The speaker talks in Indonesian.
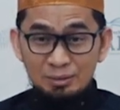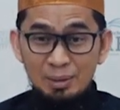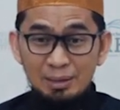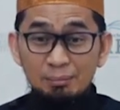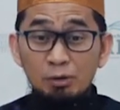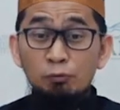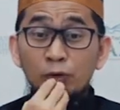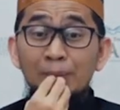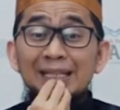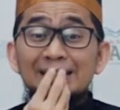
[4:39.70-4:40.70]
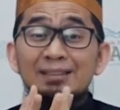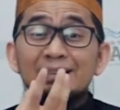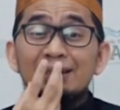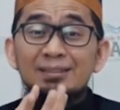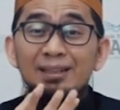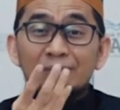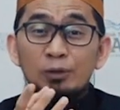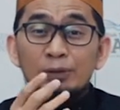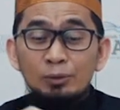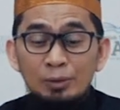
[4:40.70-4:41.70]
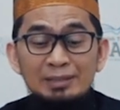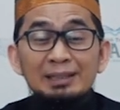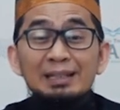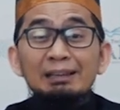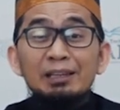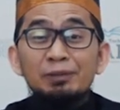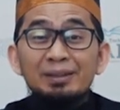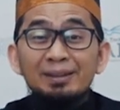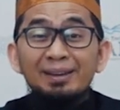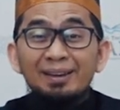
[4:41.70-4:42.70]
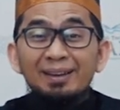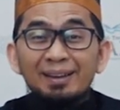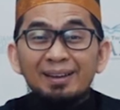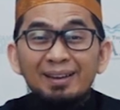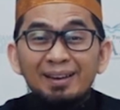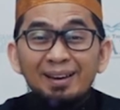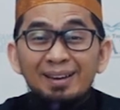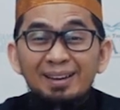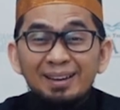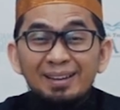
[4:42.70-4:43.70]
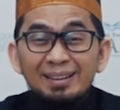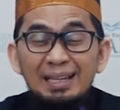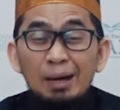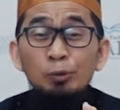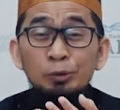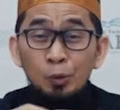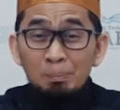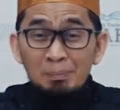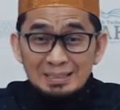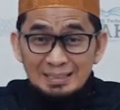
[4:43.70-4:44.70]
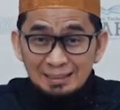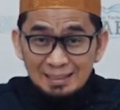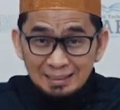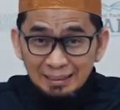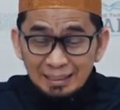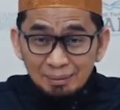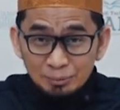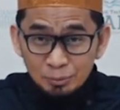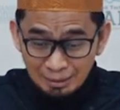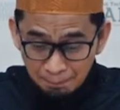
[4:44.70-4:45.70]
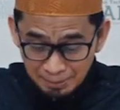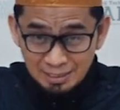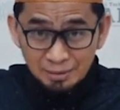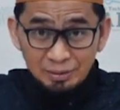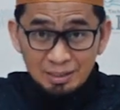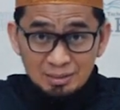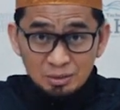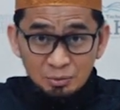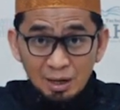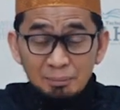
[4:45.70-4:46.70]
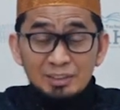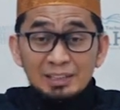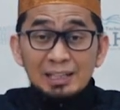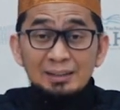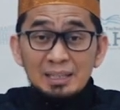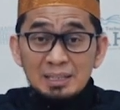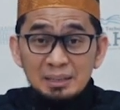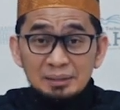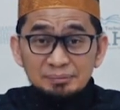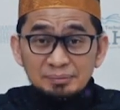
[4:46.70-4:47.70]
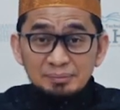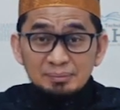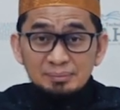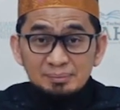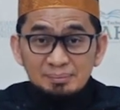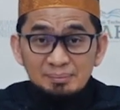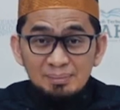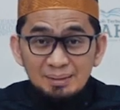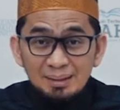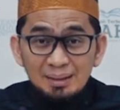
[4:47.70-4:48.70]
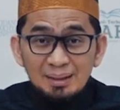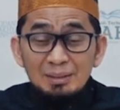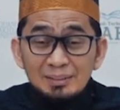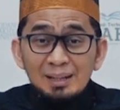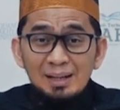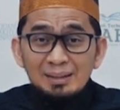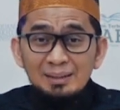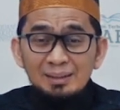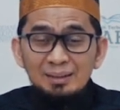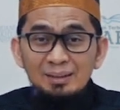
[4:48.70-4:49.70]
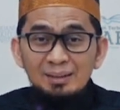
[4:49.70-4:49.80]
jiwanya. Baru formalitas di lisan, baru dituliskan di KTP-nya. Nah, untuk menjadikan iman itu sampai kepada jiwa, mesti dilatih. Ya, mesti dilatih.